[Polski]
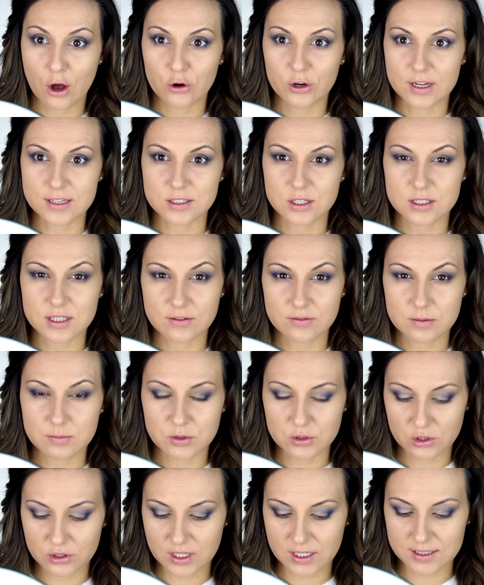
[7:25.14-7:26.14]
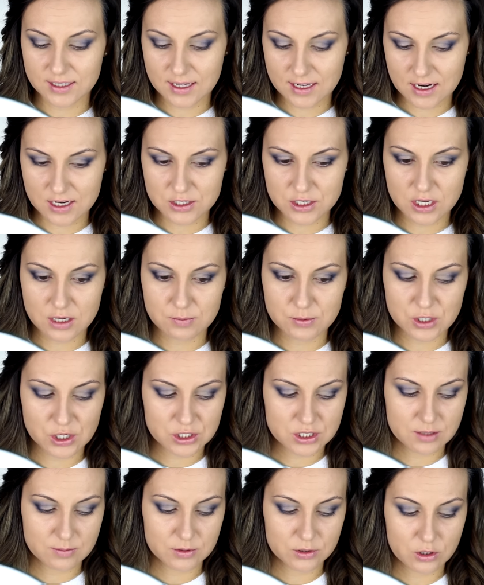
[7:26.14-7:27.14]
Ok, zostawimy to tak na razie i
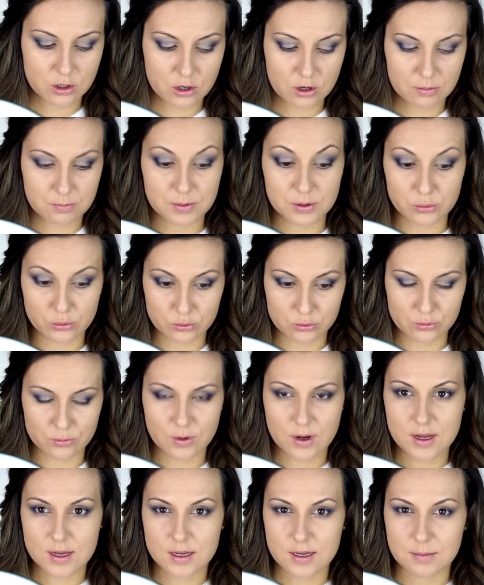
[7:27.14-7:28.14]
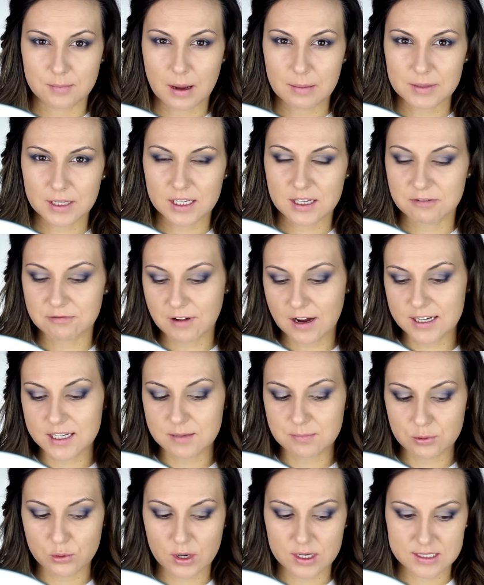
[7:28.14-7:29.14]
przejdziemy do pyłku. Mam taki
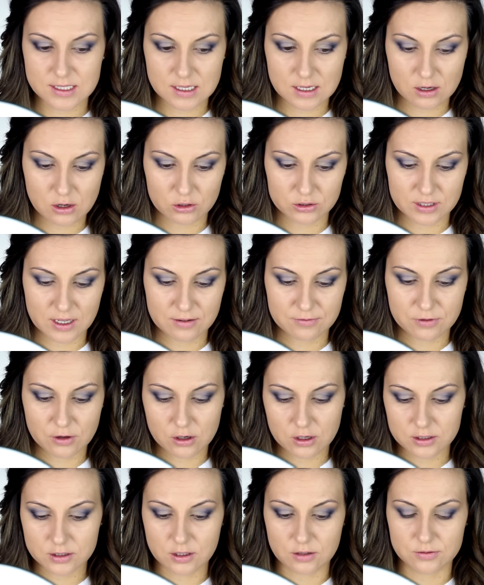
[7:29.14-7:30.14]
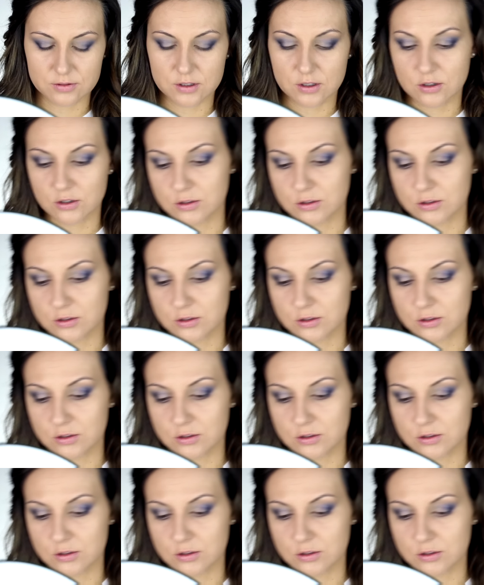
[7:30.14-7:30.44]
fajny pyłek z Inglota, fioletowy.